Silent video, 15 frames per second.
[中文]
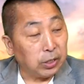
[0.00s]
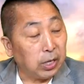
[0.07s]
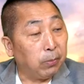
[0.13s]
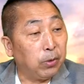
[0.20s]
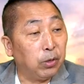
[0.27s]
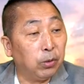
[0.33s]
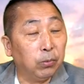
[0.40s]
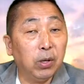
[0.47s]
你现在
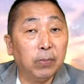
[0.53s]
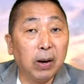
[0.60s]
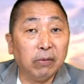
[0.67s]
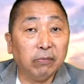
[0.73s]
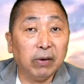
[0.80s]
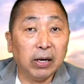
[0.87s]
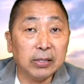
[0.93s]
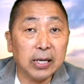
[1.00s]
没有没有
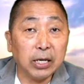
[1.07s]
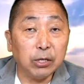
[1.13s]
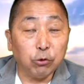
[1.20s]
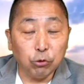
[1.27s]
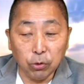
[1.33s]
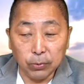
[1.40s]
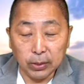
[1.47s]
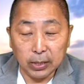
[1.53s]
办法在
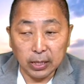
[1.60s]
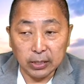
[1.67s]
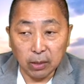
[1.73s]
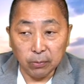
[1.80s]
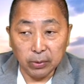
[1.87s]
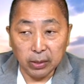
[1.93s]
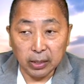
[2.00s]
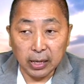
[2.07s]
YouTube 平台
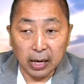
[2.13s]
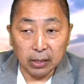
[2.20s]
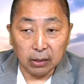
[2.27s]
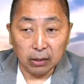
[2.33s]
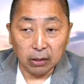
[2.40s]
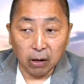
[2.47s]
上面看